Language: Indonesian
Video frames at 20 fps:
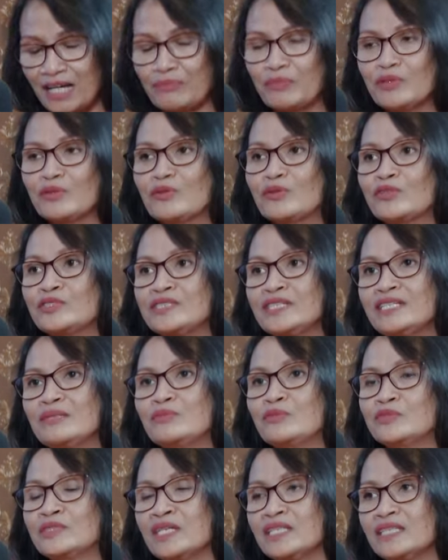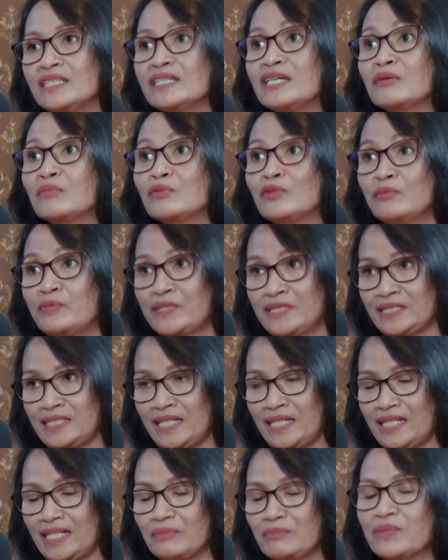pengurusnya di pusat 30%
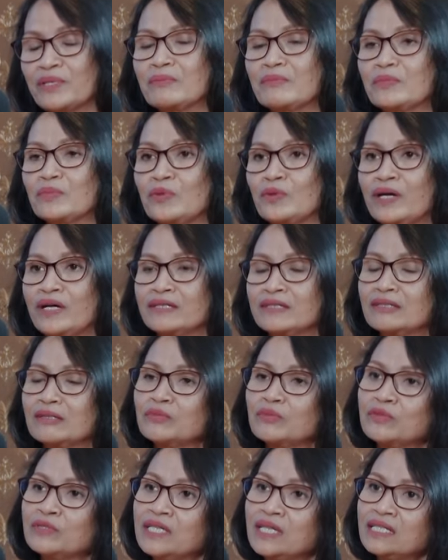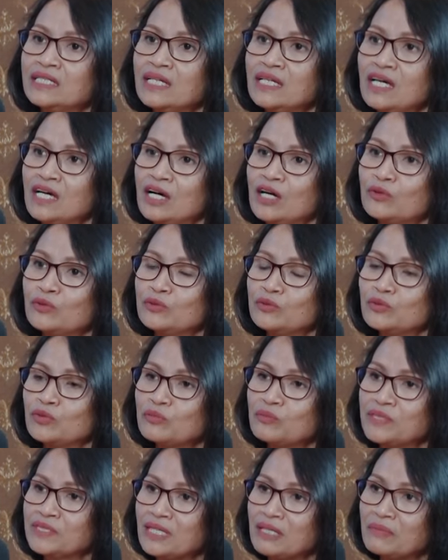hmm. perempuan. Hmm. Kemudian hmm. untuk
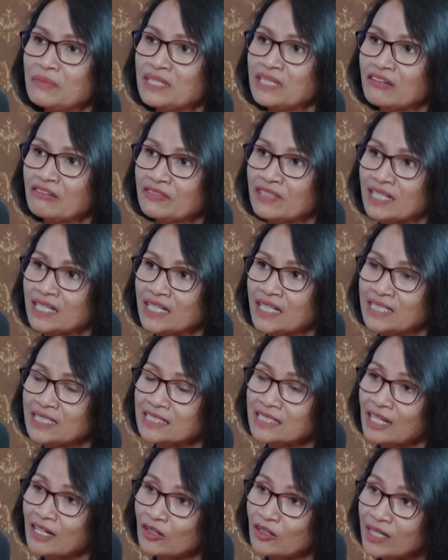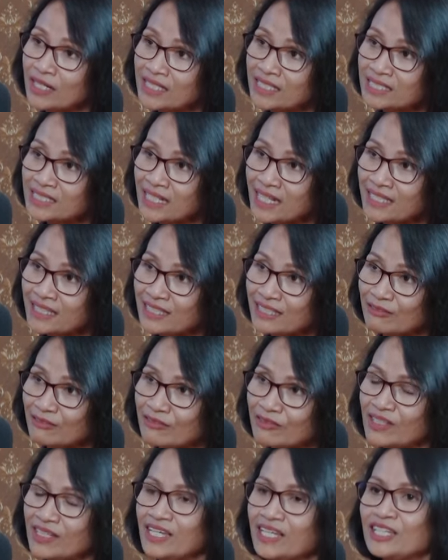bisa mendaftarkan calon legislatif,
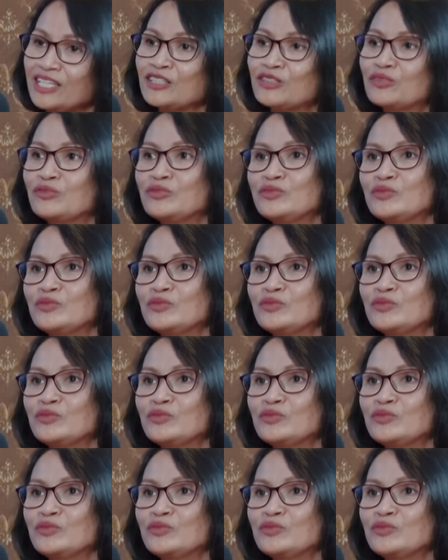hmm. itu